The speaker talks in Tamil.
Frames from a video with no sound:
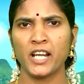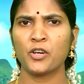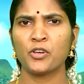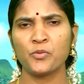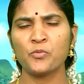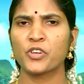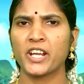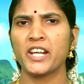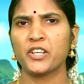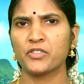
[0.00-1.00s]
எல்லாருடனும்
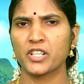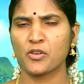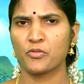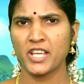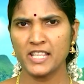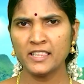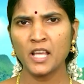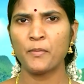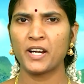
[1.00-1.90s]
உரையாடி கொண்டிருக்கக்கூடிய இந்த